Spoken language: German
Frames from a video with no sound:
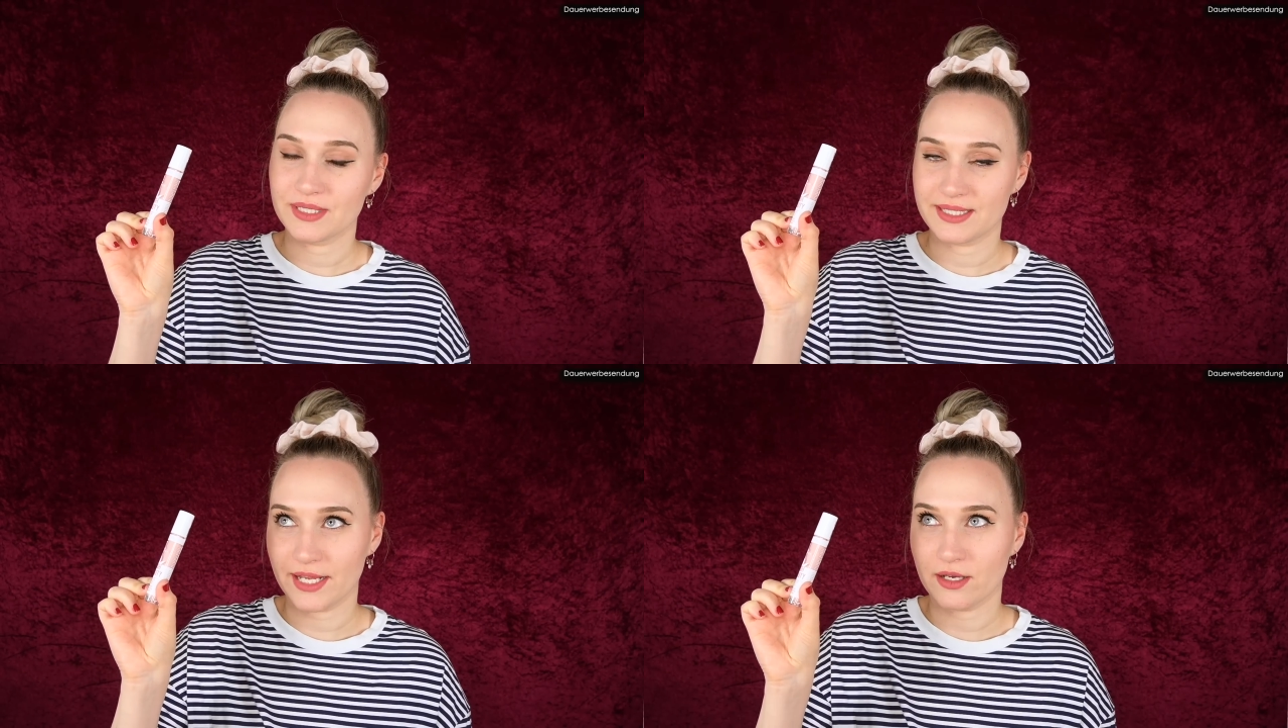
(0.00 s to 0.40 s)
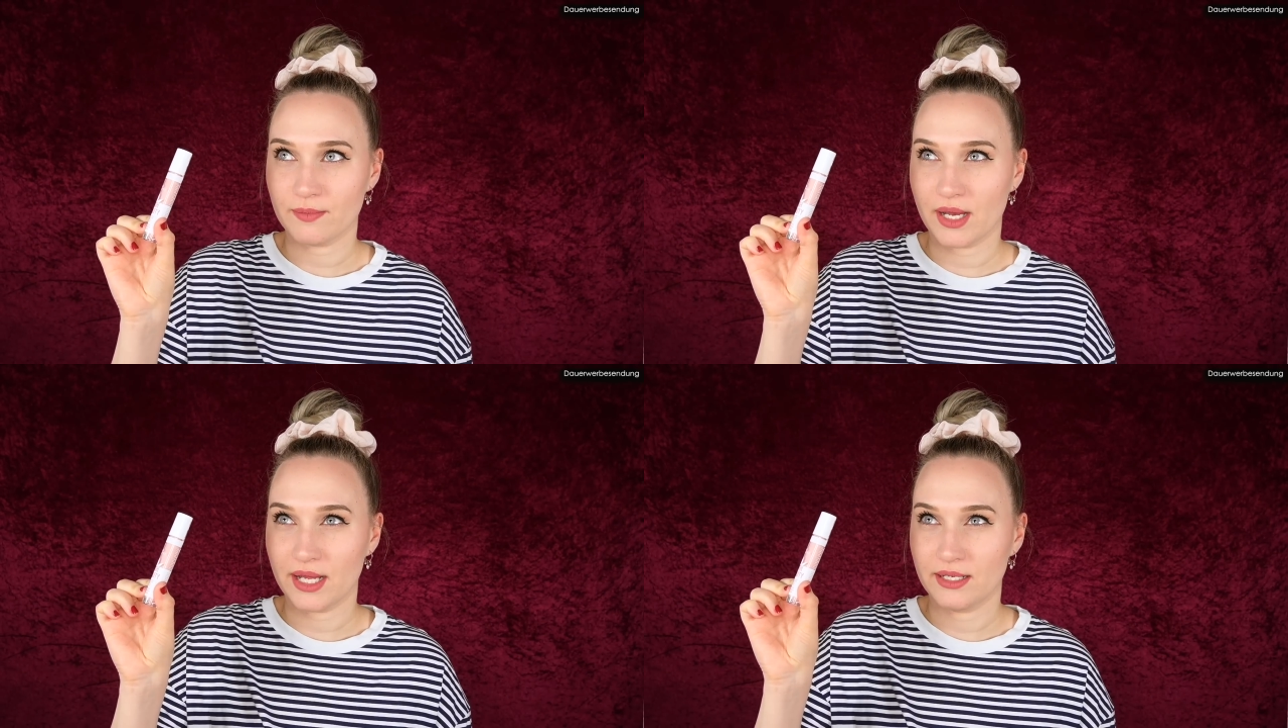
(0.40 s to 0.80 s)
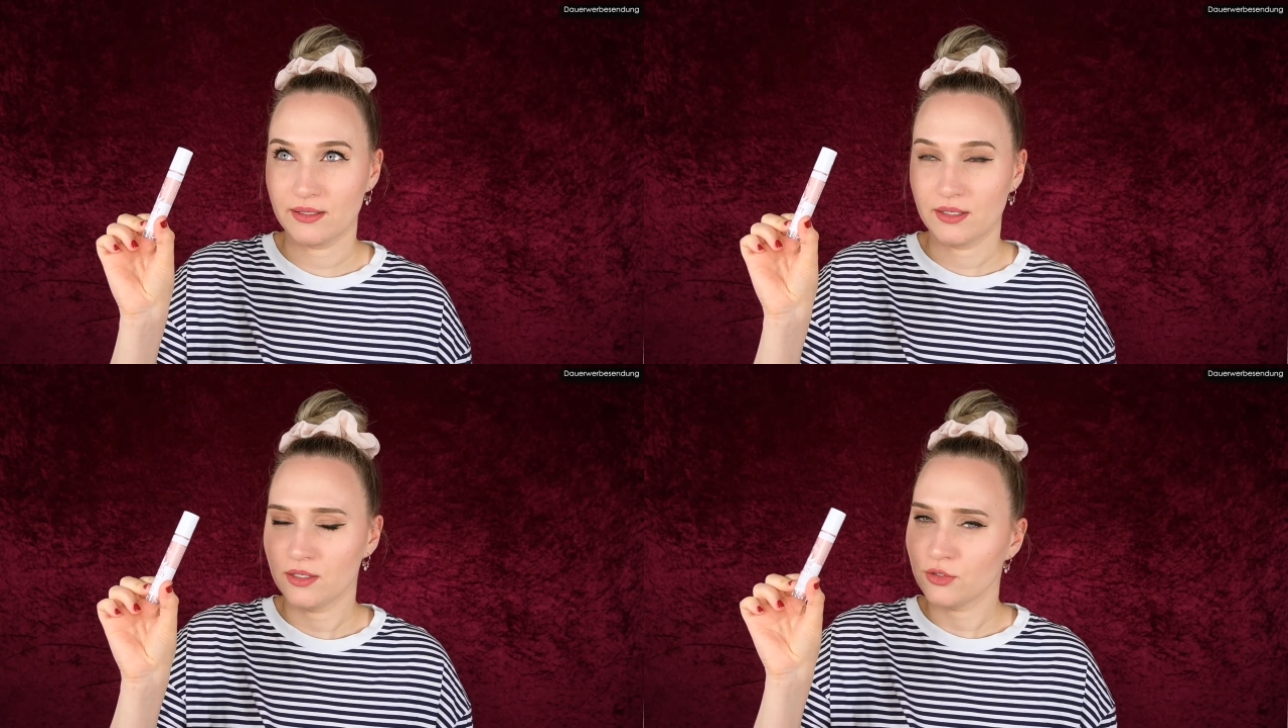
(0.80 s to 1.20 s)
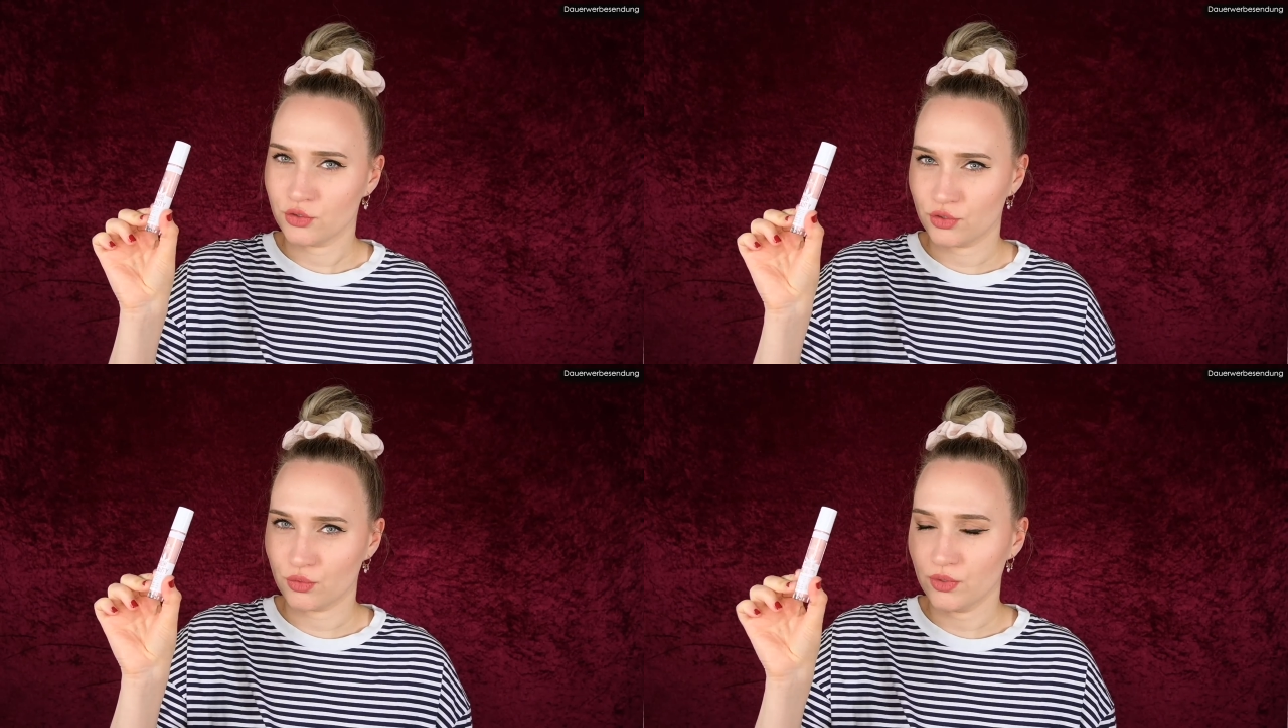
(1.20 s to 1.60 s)
ich denke mal
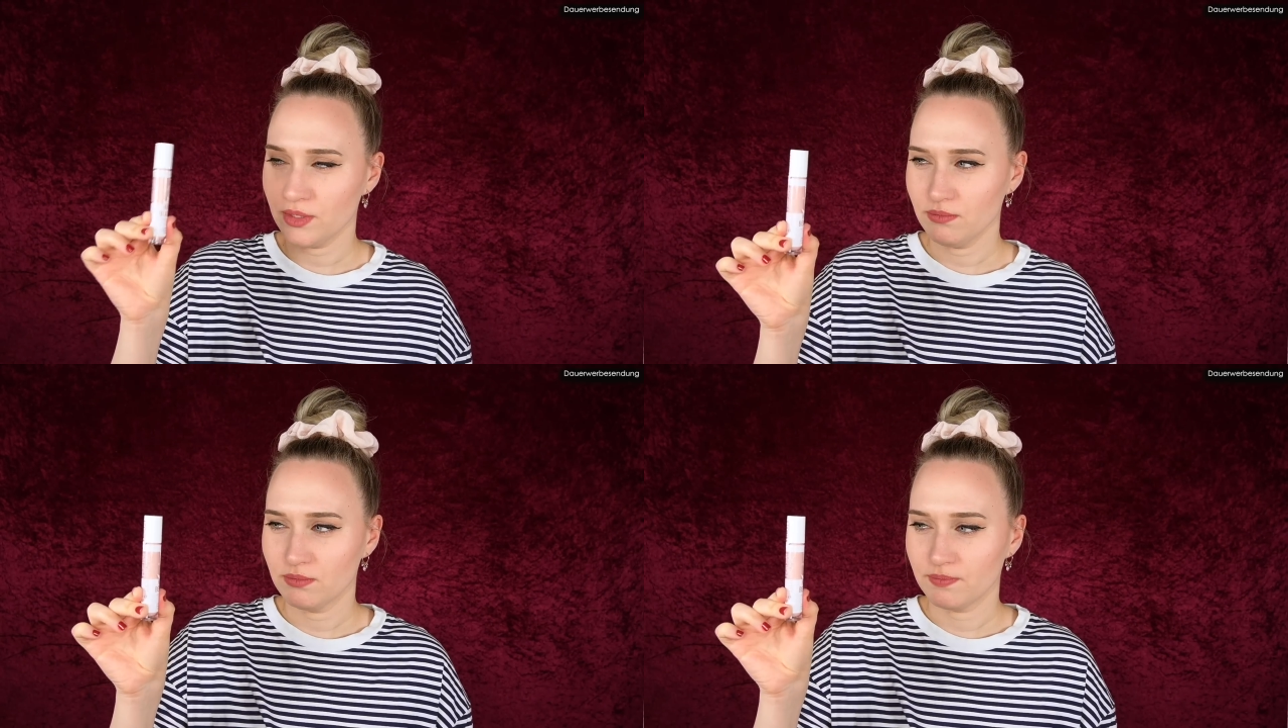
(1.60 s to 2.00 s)
schon,